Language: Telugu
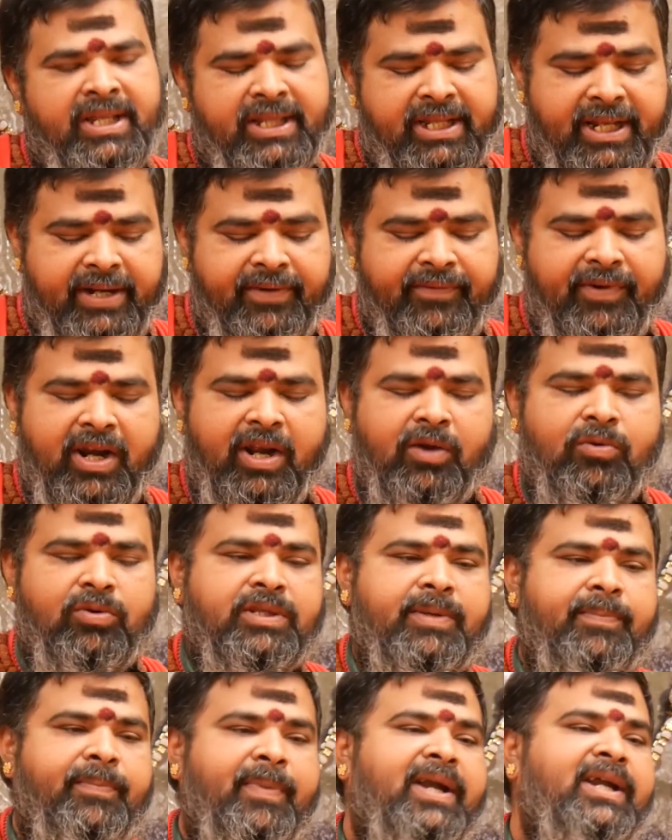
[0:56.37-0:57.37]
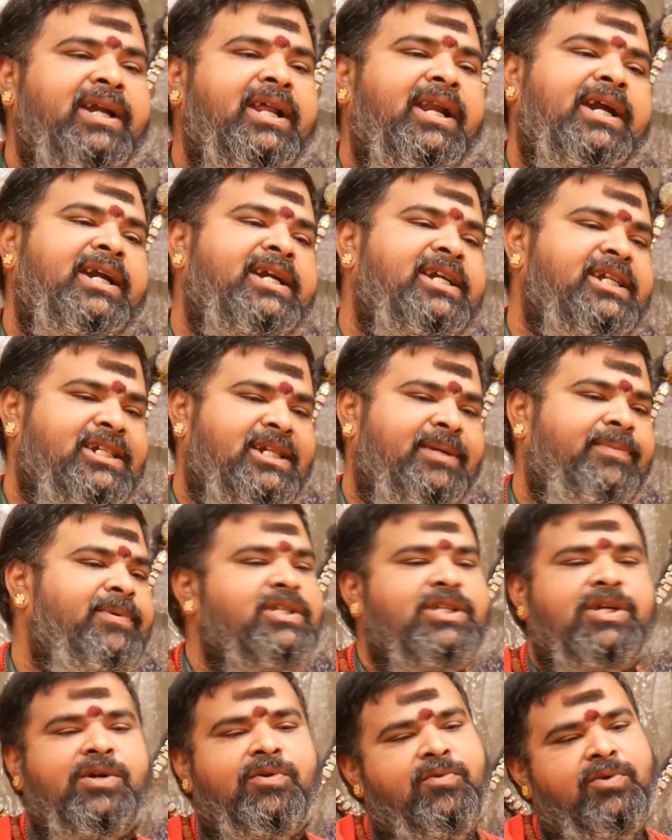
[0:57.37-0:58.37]
దీనివల్ల కొంత మెంటల్గా
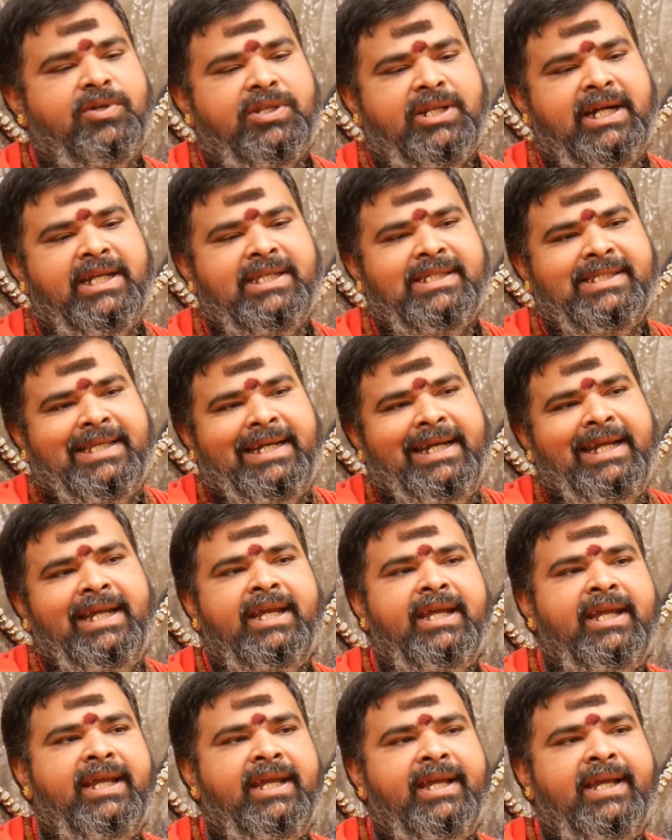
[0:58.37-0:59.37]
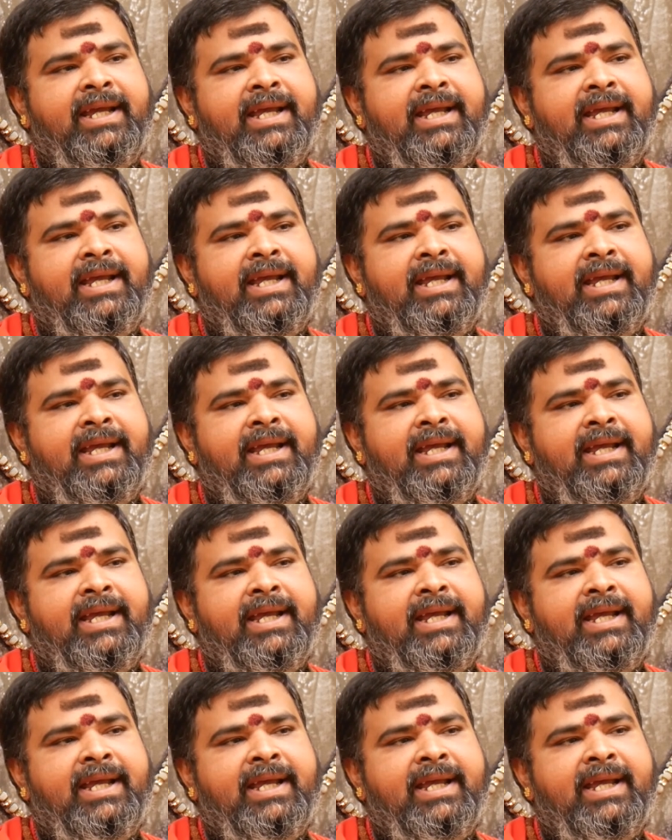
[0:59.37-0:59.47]
డిస్టర్బెన్స్ ఎక్కువ ఉంటుంది అంటే స్త్రీకి